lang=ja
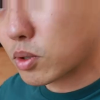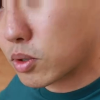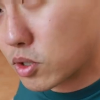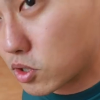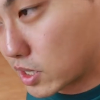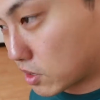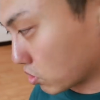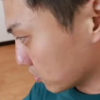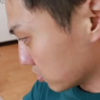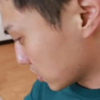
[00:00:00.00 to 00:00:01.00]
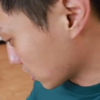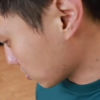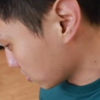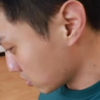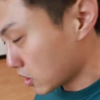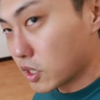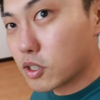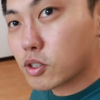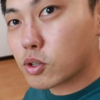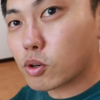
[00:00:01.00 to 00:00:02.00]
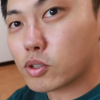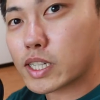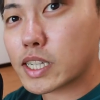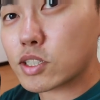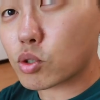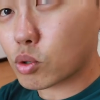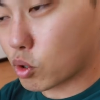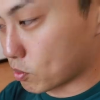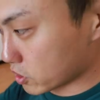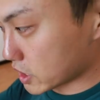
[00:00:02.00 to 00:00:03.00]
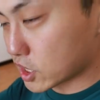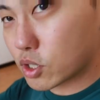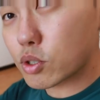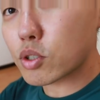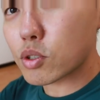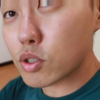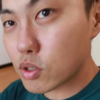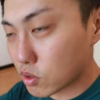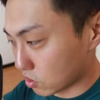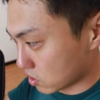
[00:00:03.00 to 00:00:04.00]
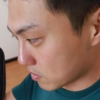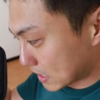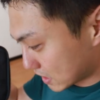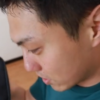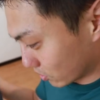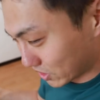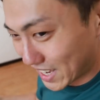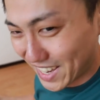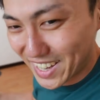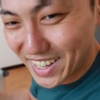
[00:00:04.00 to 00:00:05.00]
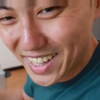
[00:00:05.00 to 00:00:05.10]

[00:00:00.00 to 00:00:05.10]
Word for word: と少ないと思うんですけど、この中にちょっと小物がギュギュギュッと詰まってるので、